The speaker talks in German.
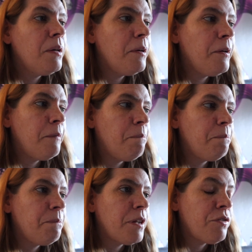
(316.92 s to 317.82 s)
Ähm,
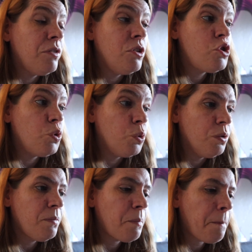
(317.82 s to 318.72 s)
das finde ich schön.
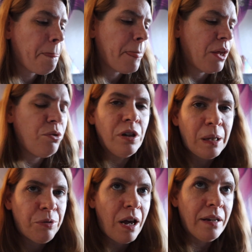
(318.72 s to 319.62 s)
Natürlich
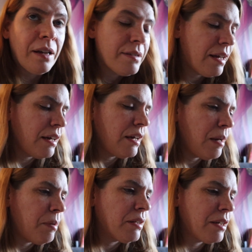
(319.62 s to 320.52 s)
gibt es auch andere Sachen,
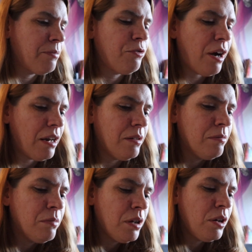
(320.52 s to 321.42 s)
aber es gibt vor
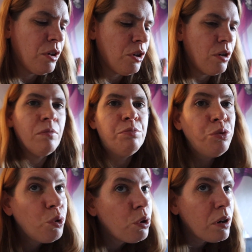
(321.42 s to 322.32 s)
allem
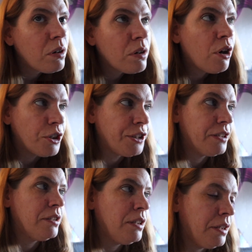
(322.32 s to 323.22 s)

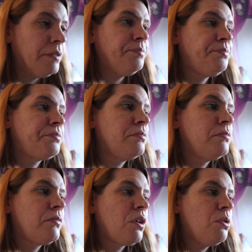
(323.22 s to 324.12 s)
Buch-Content hier.
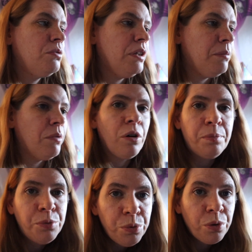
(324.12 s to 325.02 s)
Und eben auch
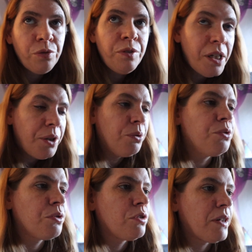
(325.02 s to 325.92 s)
Buch,
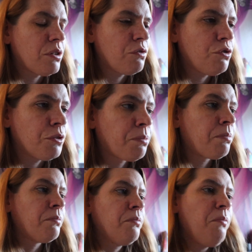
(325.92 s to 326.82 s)
Videos und so weiter und so fort.
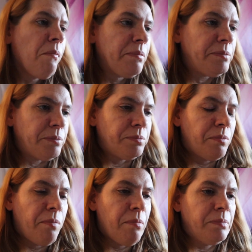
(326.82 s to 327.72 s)
Mhm.
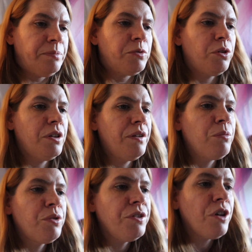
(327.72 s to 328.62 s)
Und deswegen
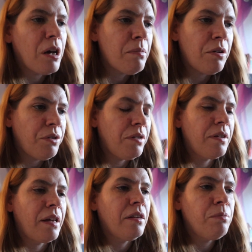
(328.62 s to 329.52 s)
musste ich auch immer durch diese
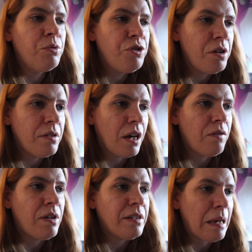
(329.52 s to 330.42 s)
ganzen Budgetsachen,
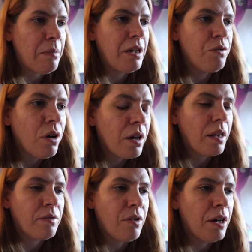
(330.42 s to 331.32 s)
weil es einmal die Woche
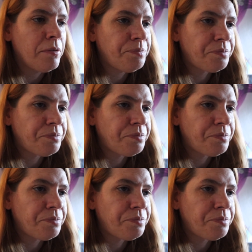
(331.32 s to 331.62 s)
jetzt war,